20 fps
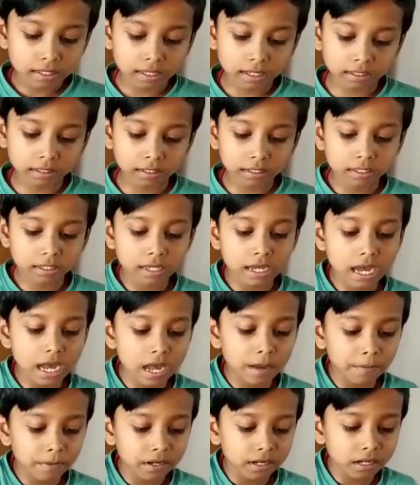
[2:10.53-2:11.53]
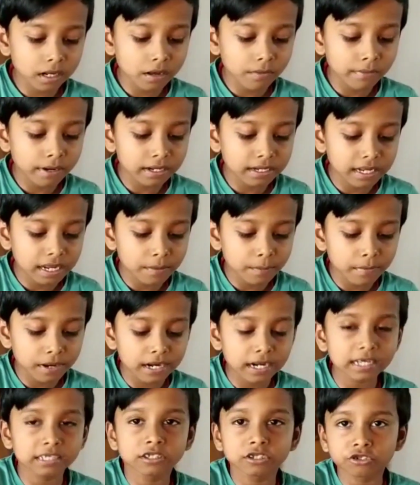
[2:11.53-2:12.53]
देखिए यहाँ पे लिखा हुआ है टेन
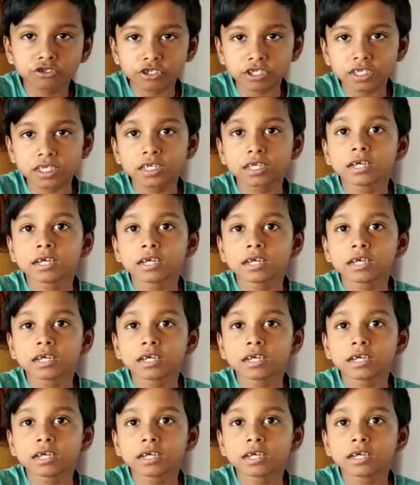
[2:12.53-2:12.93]
माइनस थ्री